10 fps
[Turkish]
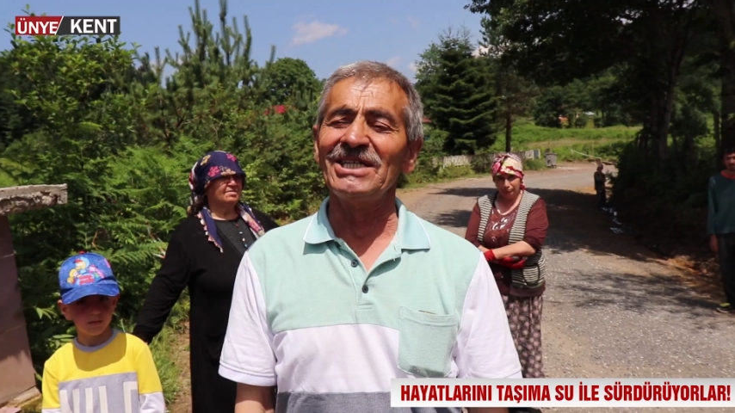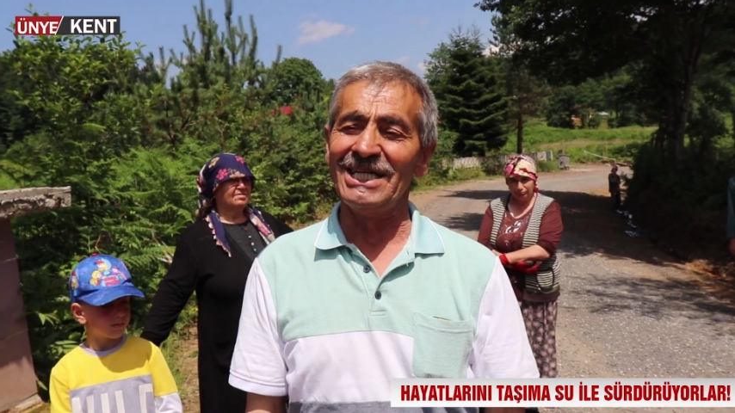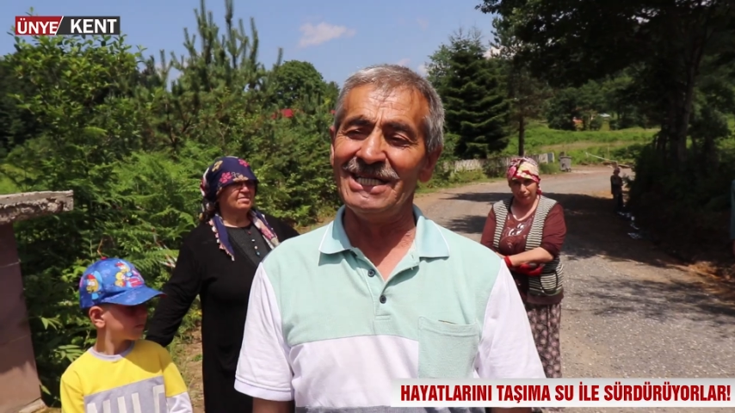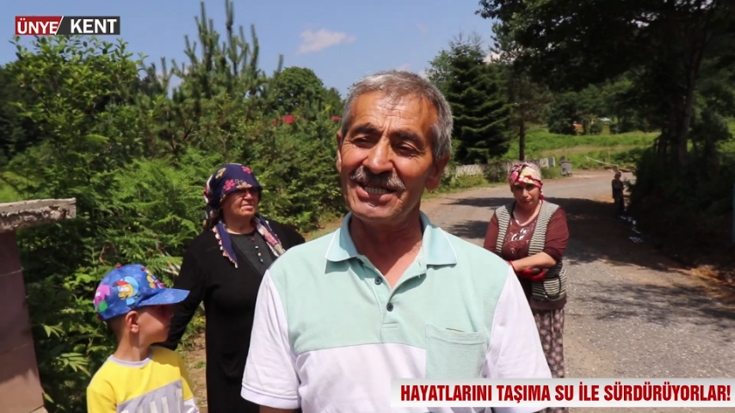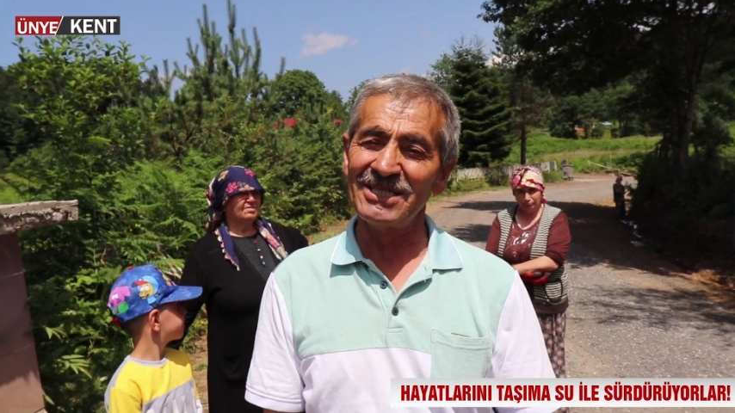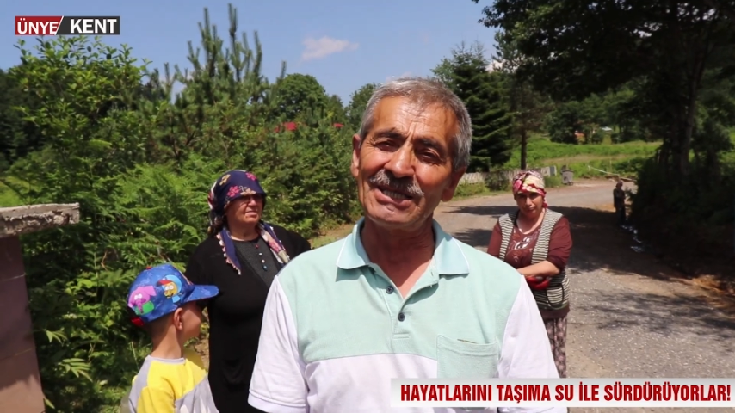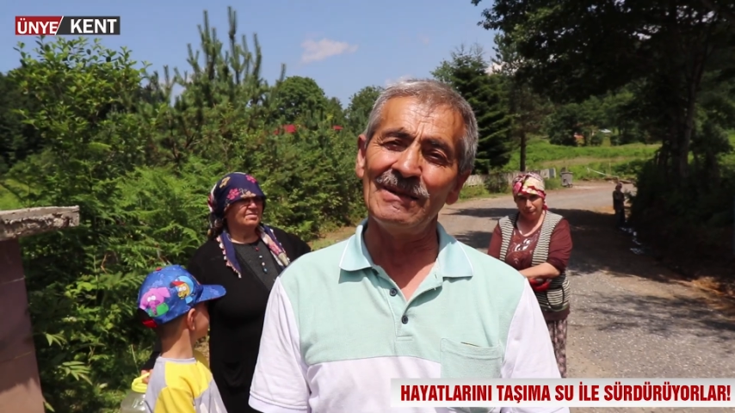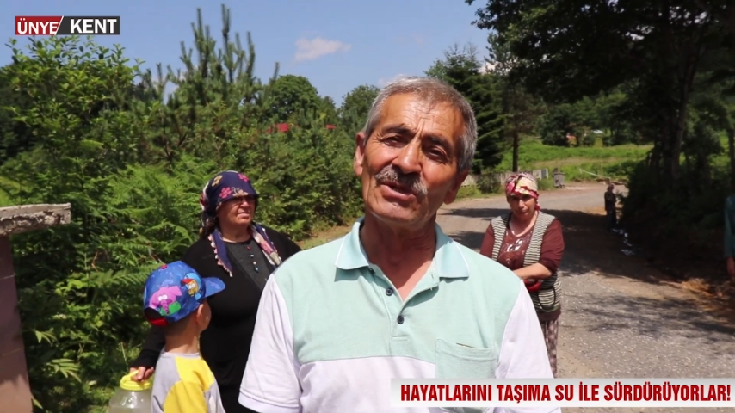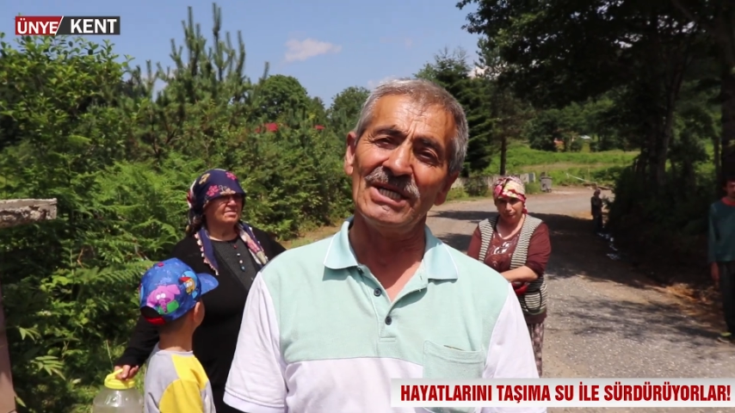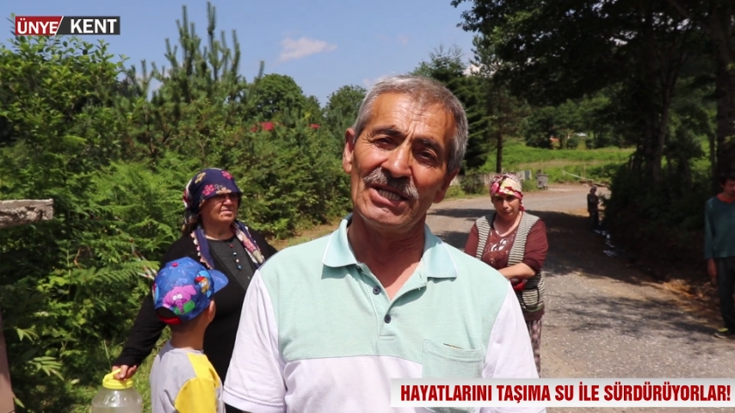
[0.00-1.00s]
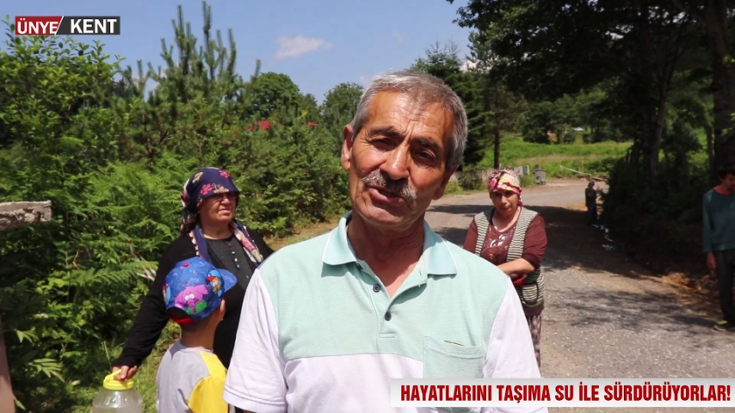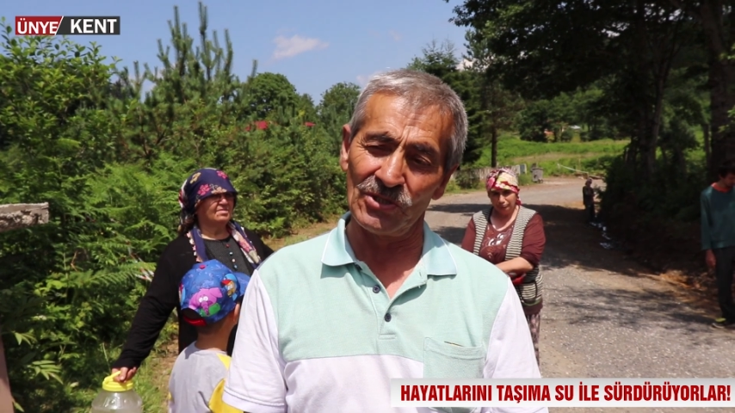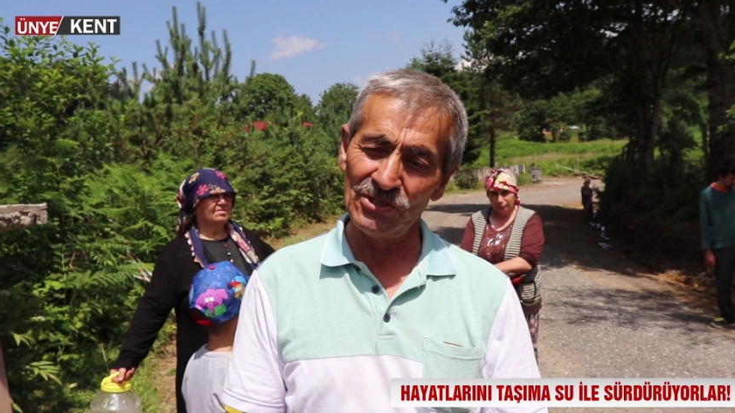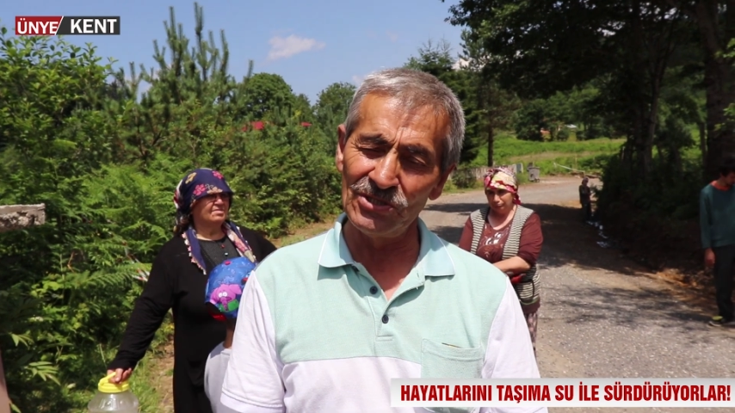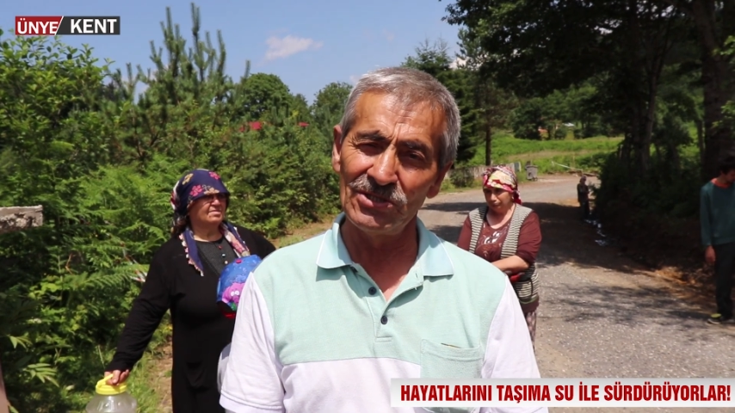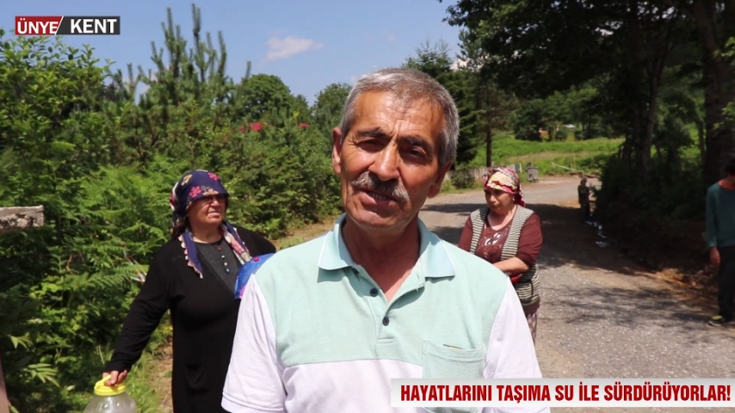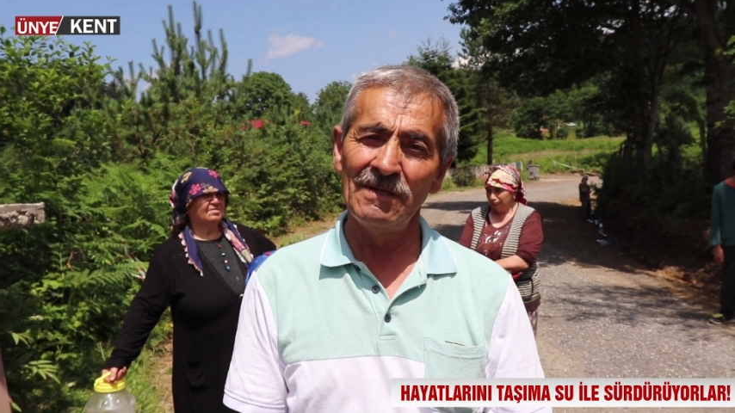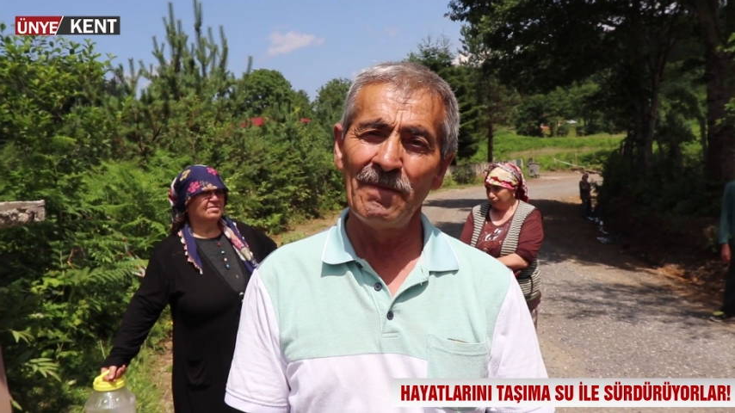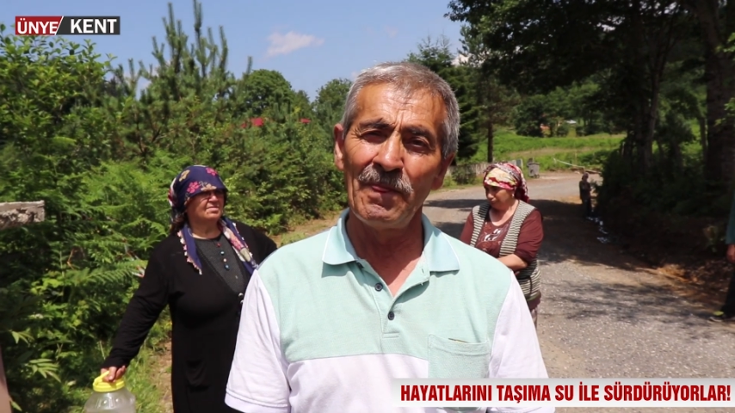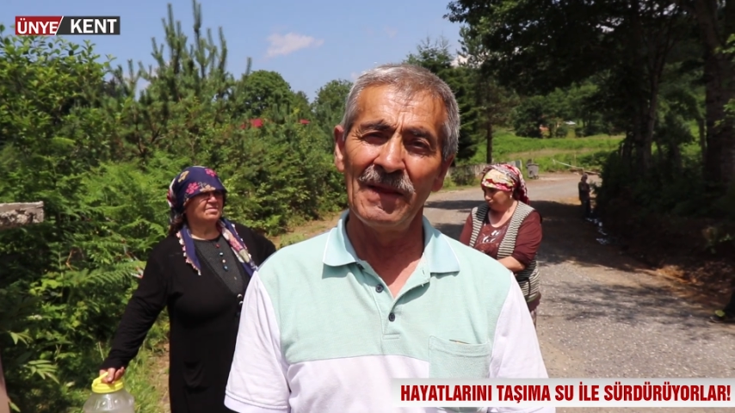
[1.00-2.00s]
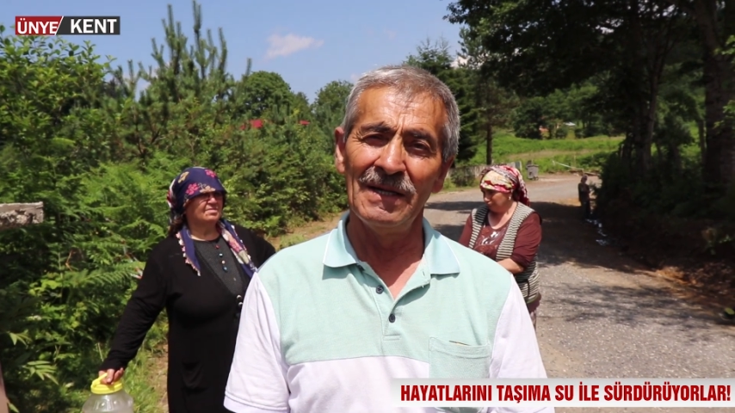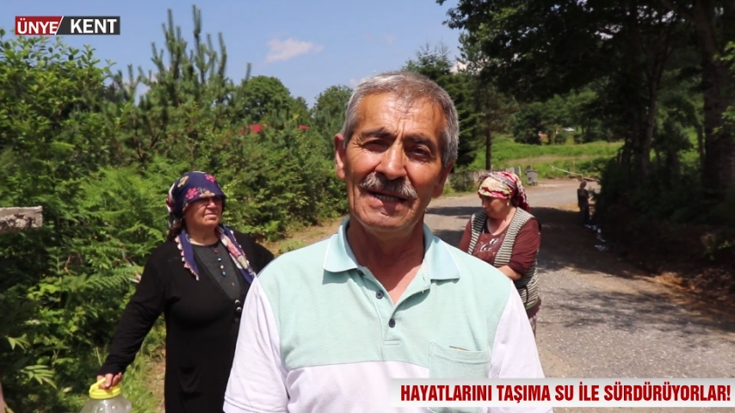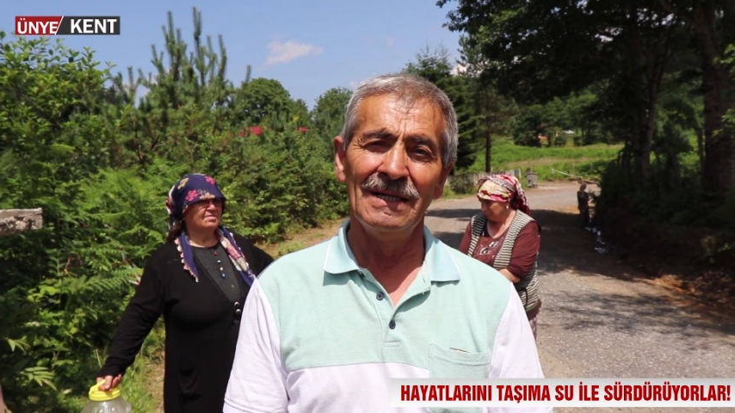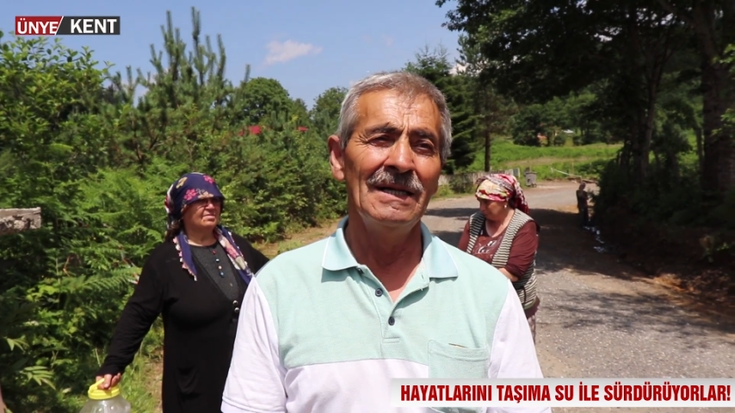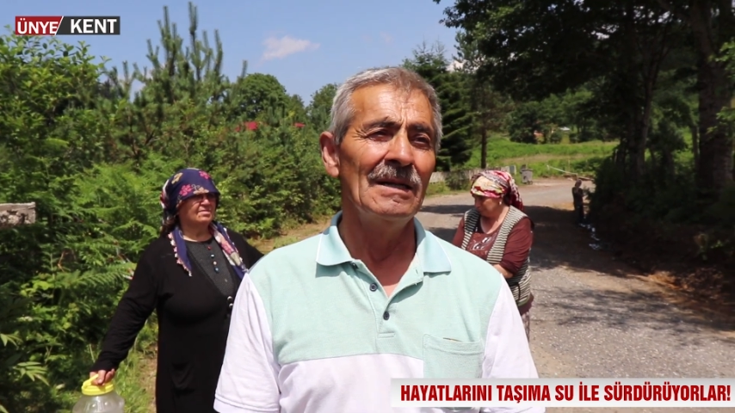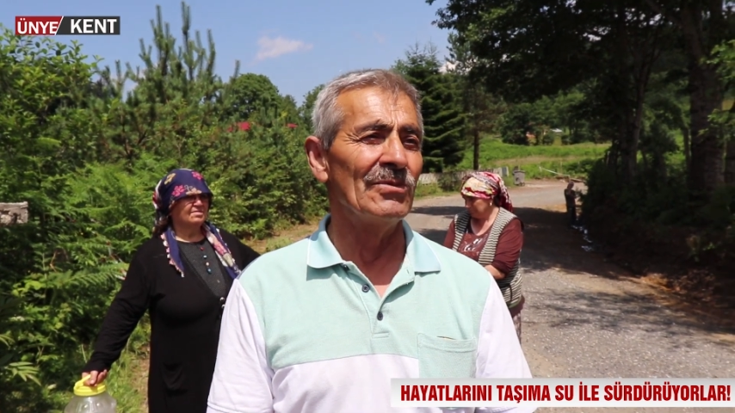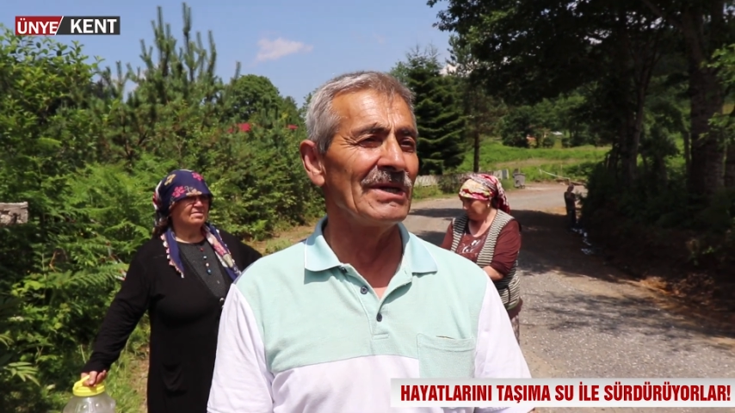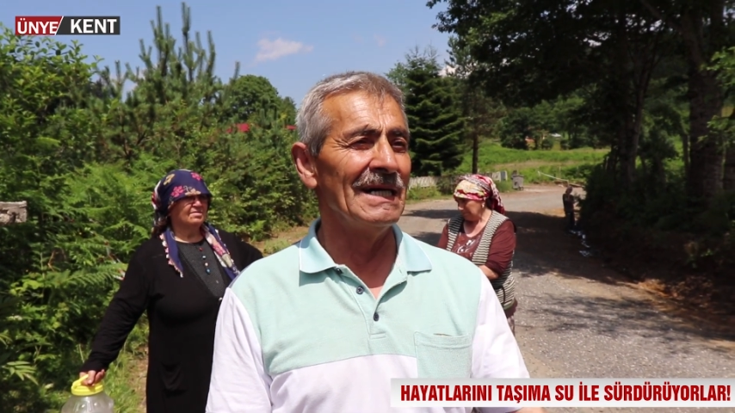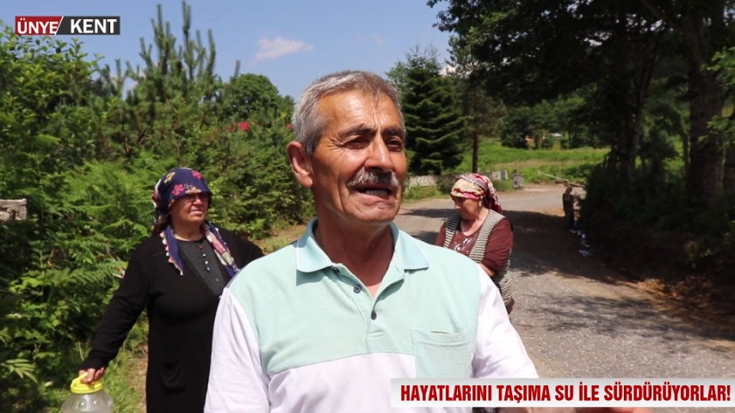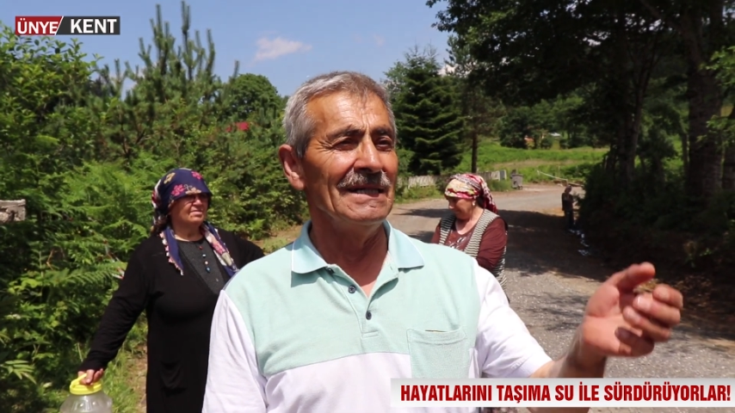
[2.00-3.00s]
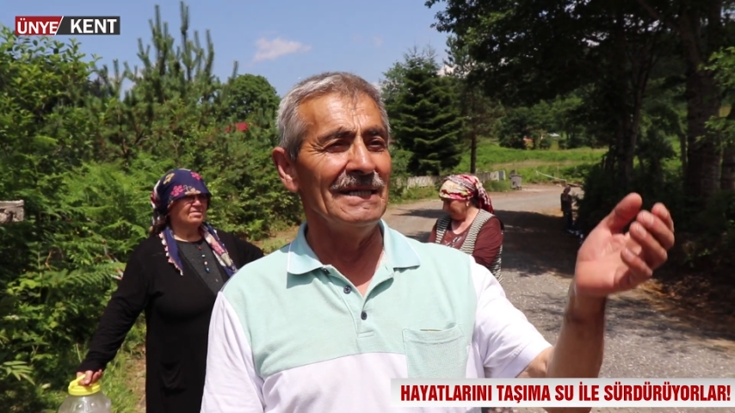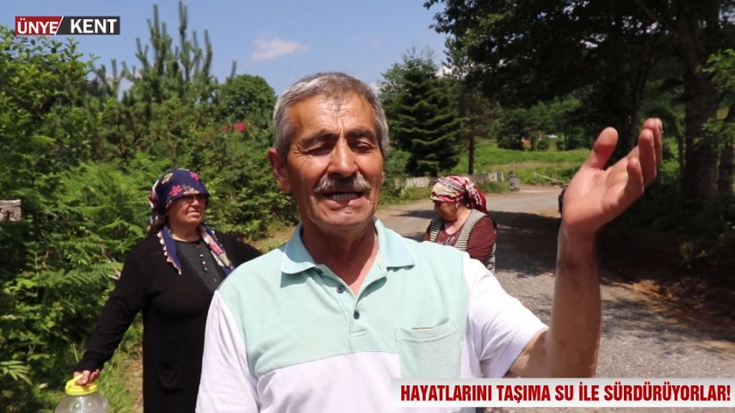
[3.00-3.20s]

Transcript: şey geldik, İstanbul'da yaşıyoruz. Buraya